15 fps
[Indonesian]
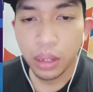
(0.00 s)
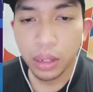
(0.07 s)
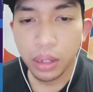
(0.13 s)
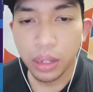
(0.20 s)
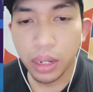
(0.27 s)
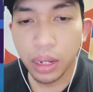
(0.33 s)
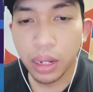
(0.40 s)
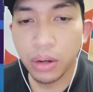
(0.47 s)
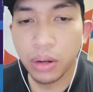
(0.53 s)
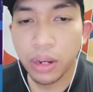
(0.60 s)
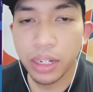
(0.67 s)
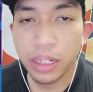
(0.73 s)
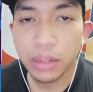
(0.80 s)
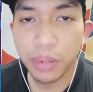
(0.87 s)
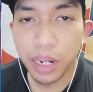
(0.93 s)
Ya halo
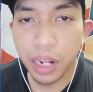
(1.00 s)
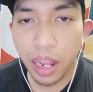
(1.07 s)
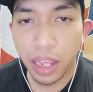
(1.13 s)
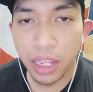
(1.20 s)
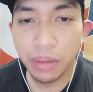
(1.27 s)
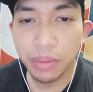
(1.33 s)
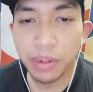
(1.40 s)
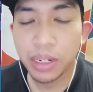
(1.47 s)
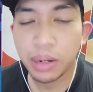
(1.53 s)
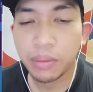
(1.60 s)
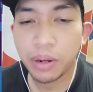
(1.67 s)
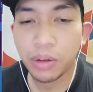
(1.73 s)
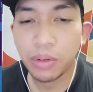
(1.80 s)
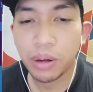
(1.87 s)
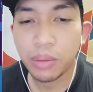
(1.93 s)
guys, kembali lagi
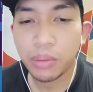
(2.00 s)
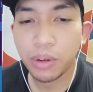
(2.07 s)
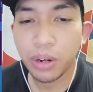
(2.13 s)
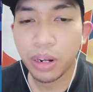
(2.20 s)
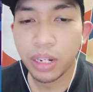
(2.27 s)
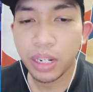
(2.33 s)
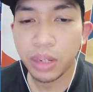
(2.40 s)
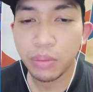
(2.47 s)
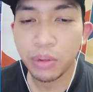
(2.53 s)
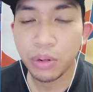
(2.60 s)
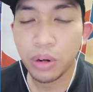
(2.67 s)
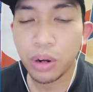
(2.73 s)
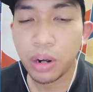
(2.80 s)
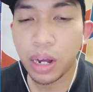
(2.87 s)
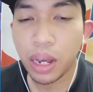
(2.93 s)
bersama gua Mul di Blue
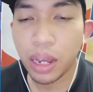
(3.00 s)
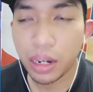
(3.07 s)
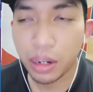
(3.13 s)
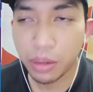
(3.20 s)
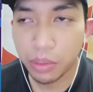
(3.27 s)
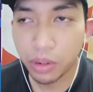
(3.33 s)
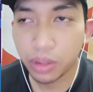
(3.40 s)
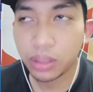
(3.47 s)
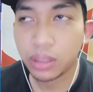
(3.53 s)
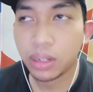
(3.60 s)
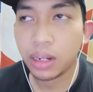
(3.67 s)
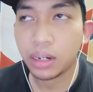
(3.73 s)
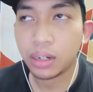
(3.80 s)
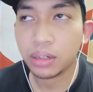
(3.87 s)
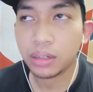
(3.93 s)
Lock Career Mode
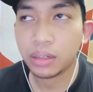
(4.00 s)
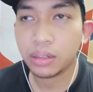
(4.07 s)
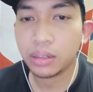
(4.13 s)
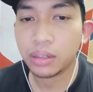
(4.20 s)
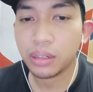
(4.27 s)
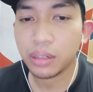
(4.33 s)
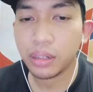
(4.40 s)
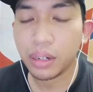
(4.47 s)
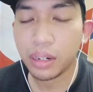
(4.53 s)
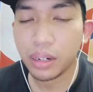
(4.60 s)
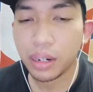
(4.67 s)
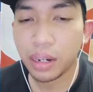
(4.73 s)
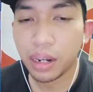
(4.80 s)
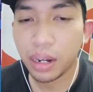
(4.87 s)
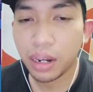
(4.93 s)
dan
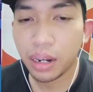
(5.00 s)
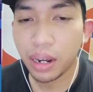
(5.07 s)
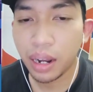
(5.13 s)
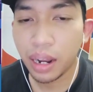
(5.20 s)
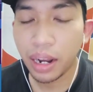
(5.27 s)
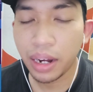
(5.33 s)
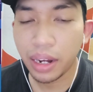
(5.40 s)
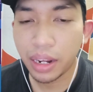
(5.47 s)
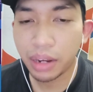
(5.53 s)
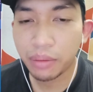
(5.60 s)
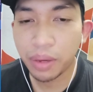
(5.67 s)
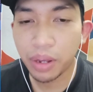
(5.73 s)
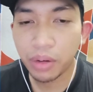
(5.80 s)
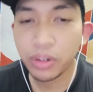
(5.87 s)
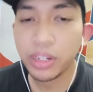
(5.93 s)
ada yang
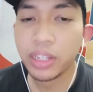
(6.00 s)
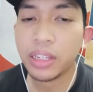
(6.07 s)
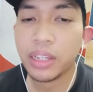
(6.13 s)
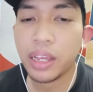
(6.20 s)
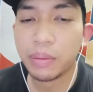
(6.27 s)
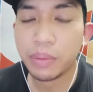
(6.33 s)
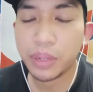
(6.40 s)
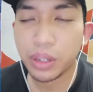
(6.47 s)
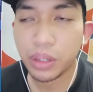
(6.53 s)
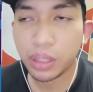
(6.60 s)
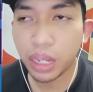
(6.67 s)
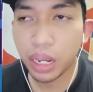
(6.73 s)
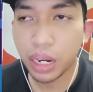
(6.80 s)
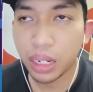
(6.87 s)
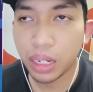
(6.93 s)
baru di episode
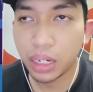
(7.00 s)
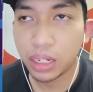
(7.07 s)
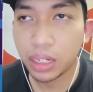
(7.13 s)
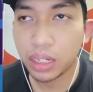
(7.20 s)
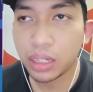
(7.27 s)
kali ini.